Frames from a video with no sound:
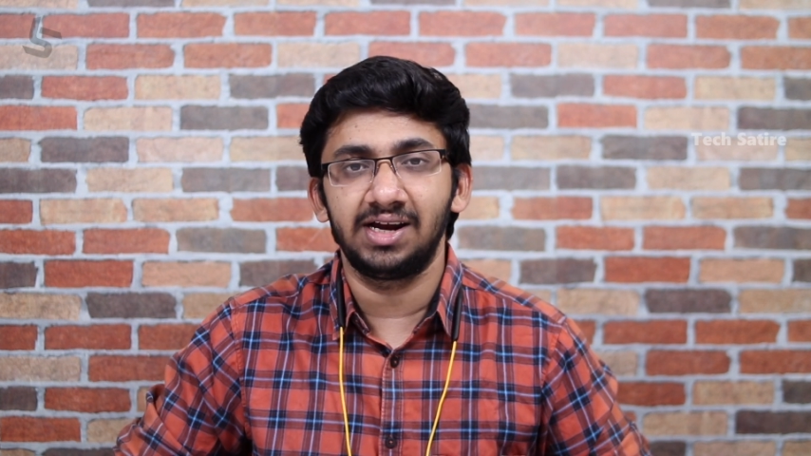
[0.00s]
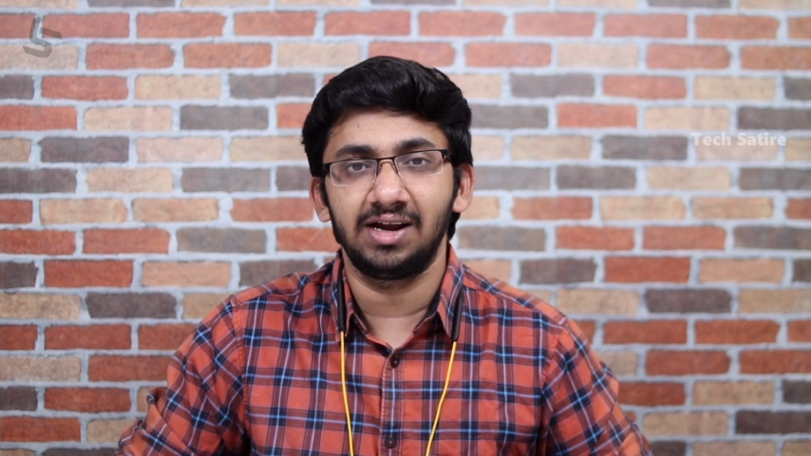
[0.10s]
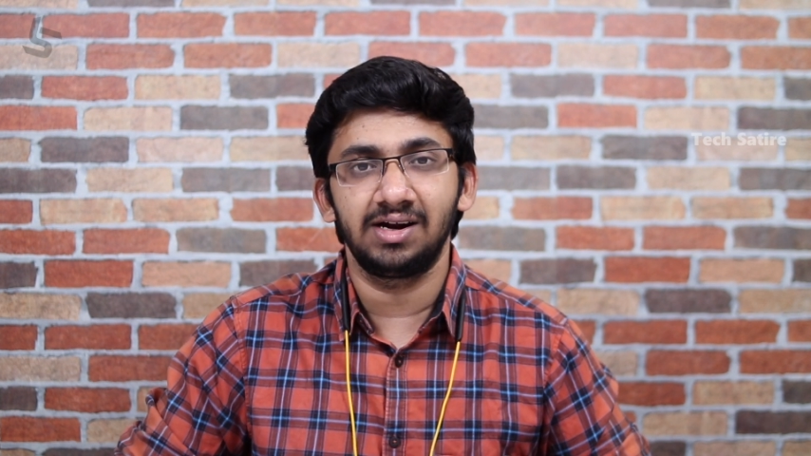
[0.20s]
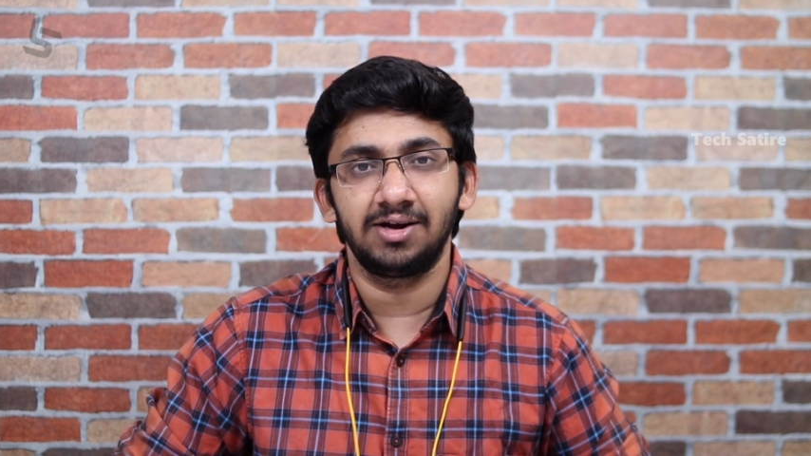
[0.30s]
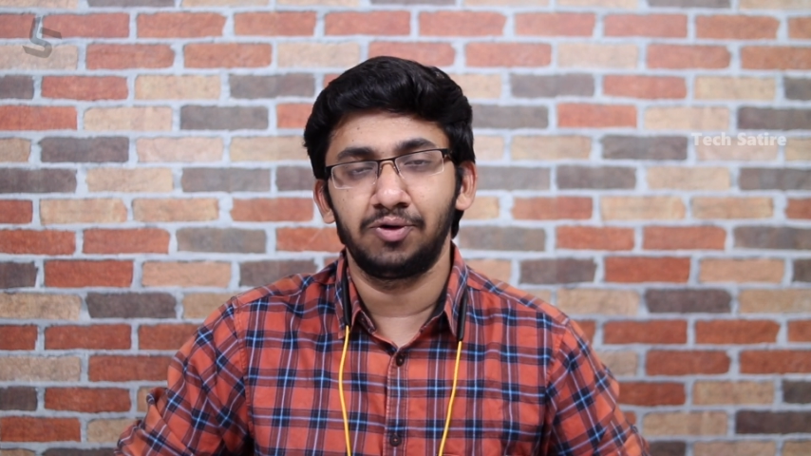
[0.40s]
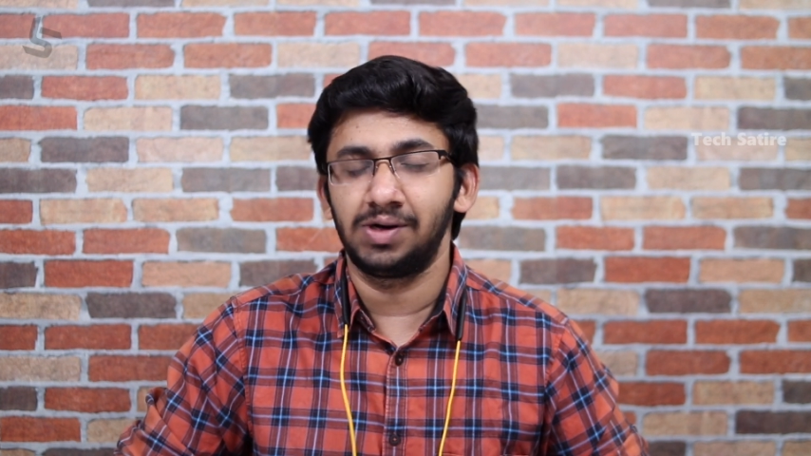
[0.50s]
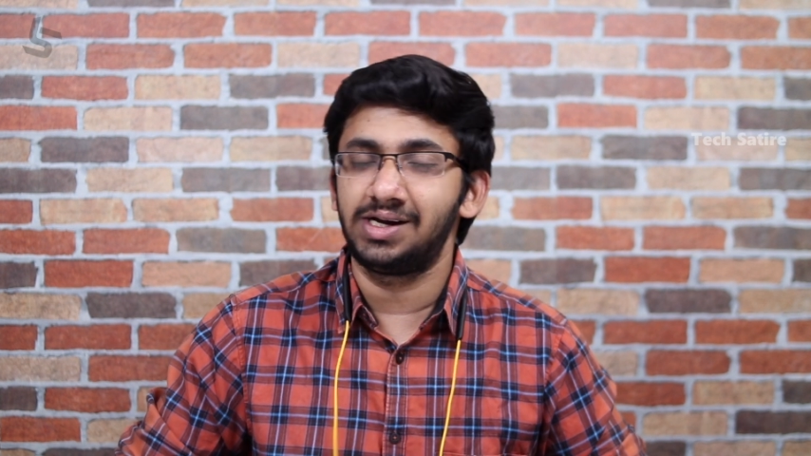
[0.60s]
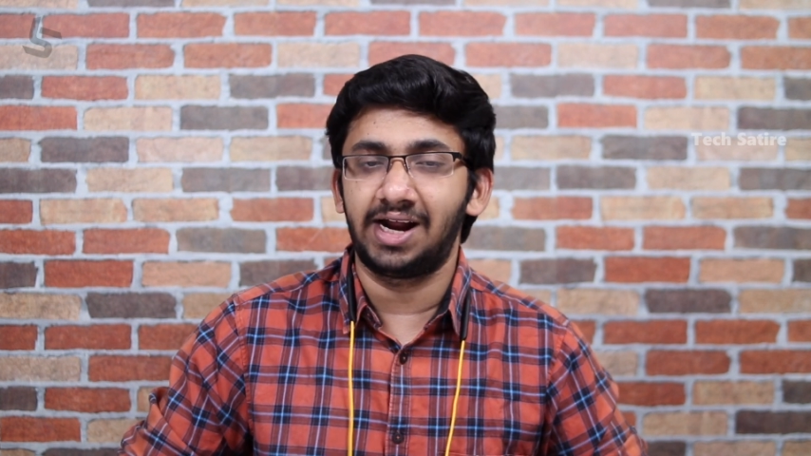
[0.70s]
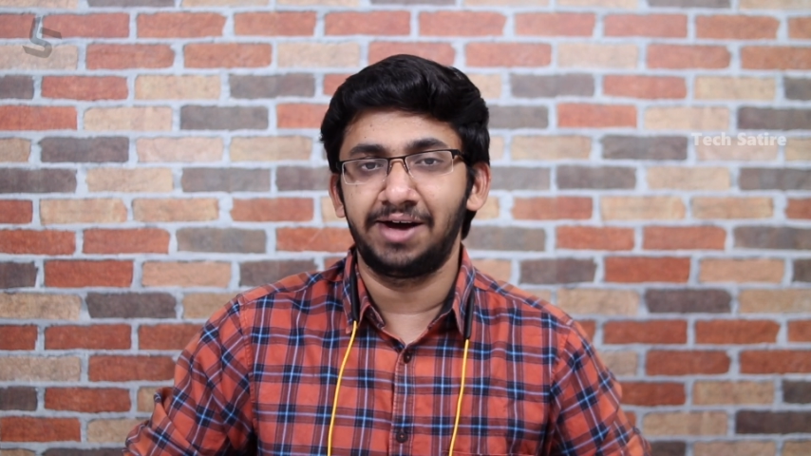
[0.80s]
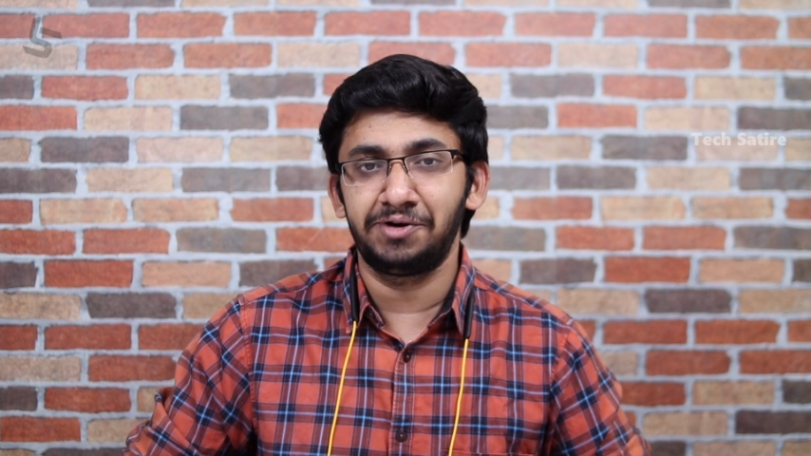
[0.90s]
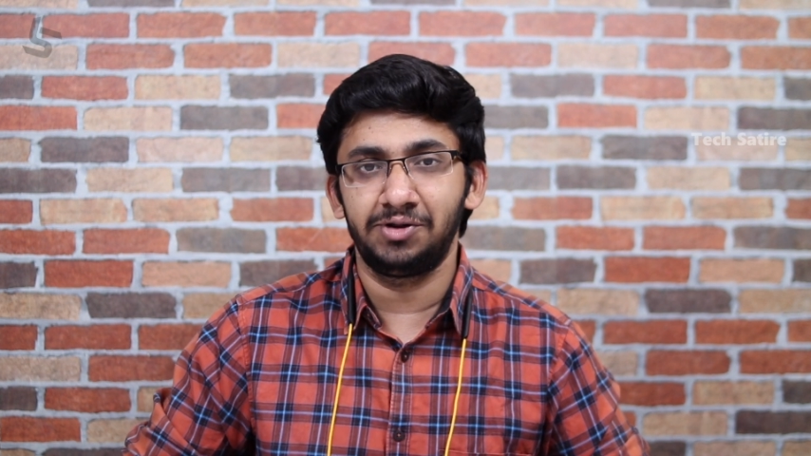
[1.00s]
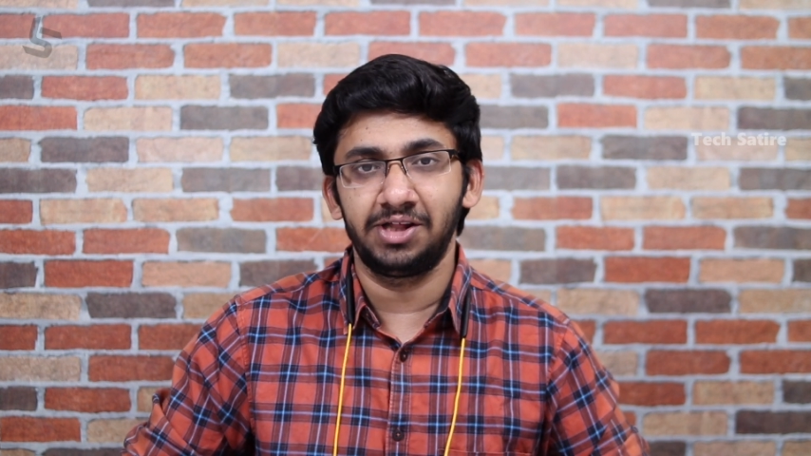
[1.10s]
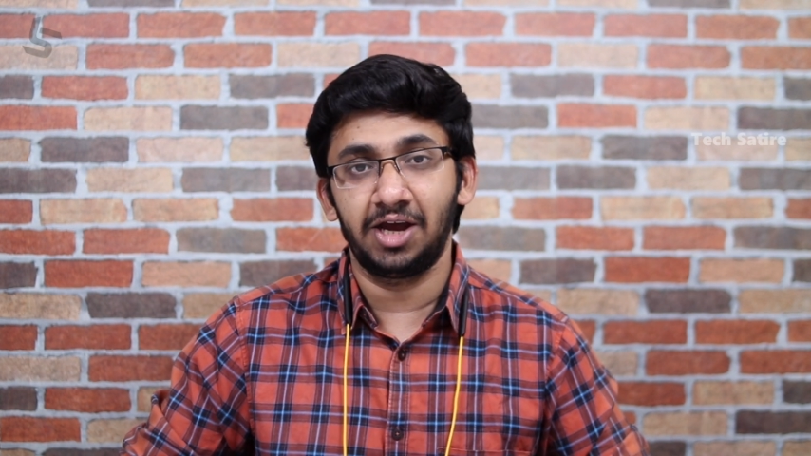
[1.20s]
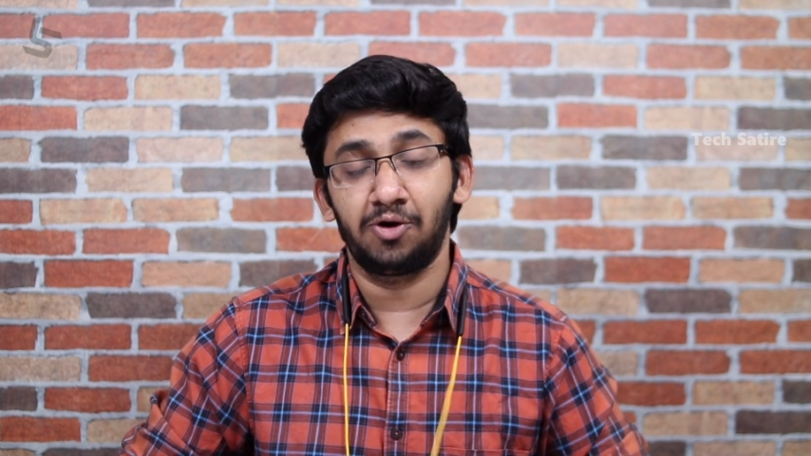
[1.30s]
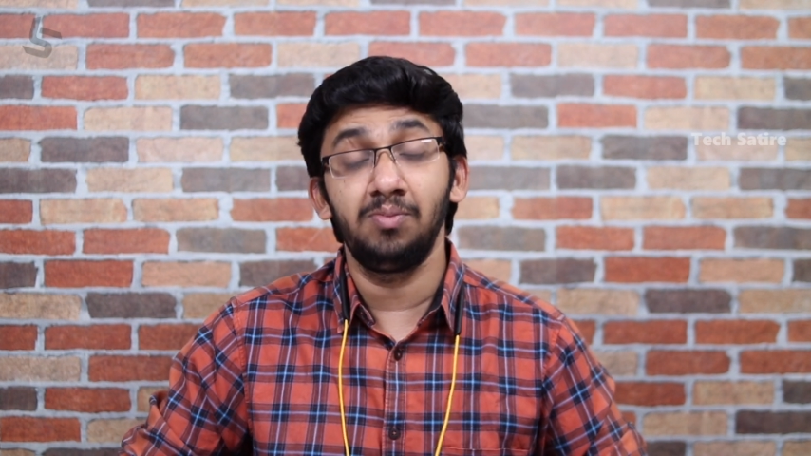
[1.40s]
எண்ணில் இருக்கிறவங்களுக்கு நல்லாவே
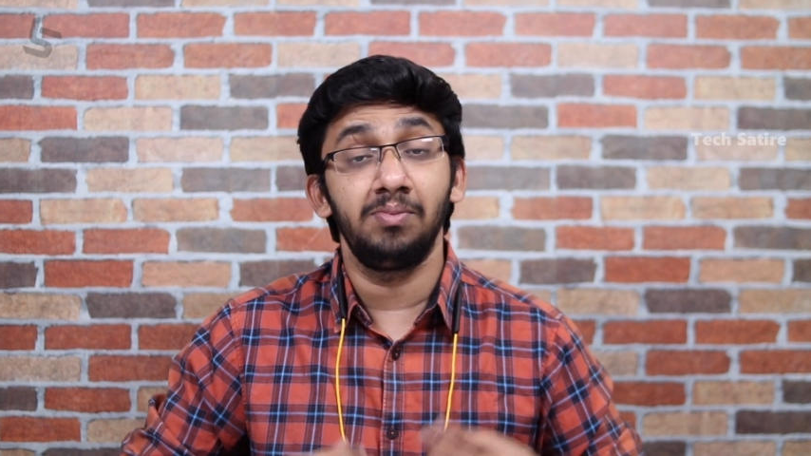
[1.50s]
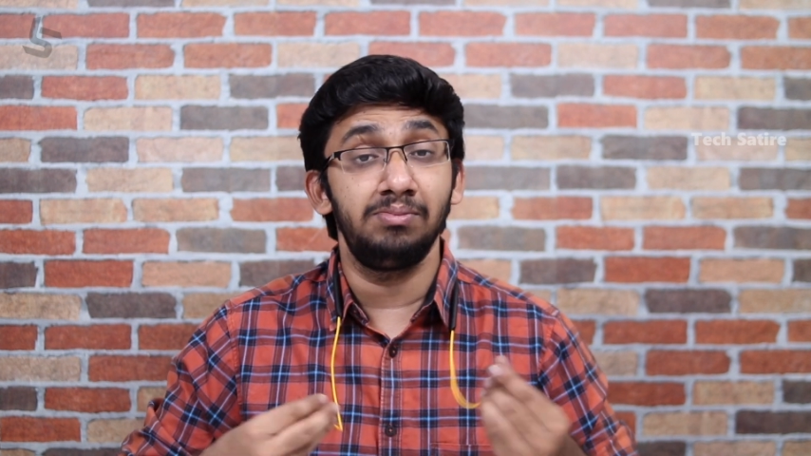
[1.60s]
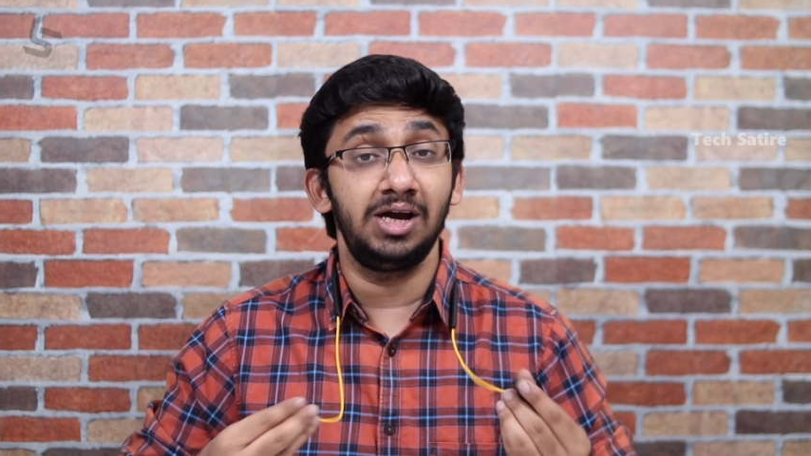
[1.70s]
வந்து கேட்கும்